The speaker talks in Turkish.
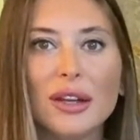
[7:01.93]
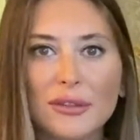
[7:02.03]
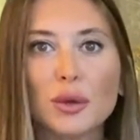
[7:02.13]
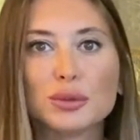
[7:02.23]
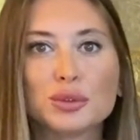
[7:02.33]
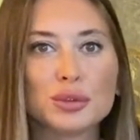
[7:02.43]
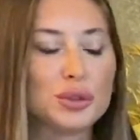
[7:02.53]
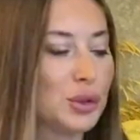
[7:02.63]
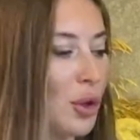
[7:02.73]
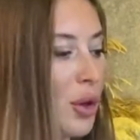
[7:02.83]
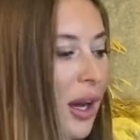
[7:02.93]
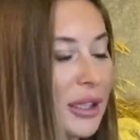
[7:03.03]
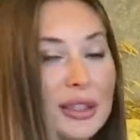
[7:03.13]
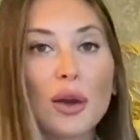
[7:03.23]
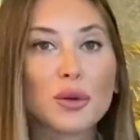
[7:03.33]
ve onu tutuyor.
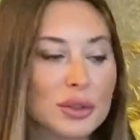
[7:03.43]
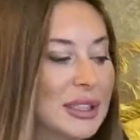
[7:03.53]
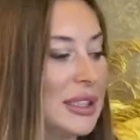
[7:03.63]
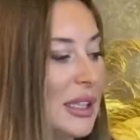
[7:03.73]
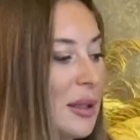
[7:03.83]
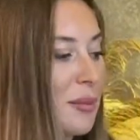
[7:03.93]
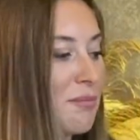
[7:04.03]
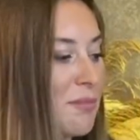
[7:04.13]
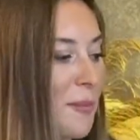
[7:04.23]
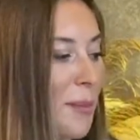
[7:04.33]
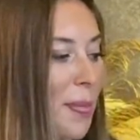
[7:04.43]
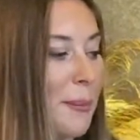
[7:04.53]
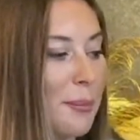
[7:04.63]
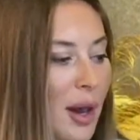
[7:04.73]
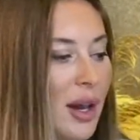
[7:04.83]
Hatta oradaki
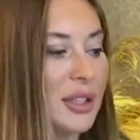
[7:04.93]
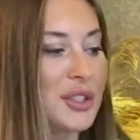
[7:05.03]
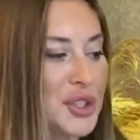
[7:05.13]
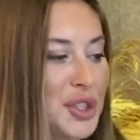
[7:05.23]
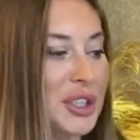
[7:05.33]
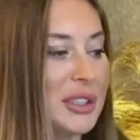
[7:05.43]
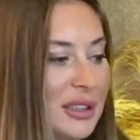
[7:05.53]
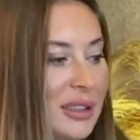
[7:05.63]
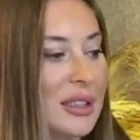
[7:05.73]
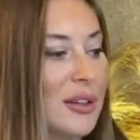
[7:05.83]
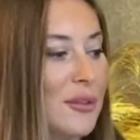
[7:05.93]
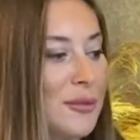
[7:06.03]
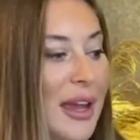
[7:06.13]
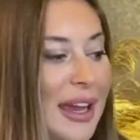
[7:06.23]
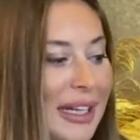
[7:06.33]
bağırışı
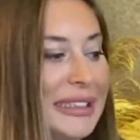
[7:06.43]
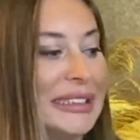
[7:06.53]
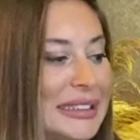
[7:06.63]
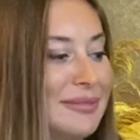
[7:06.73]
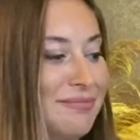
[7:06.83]
ve hani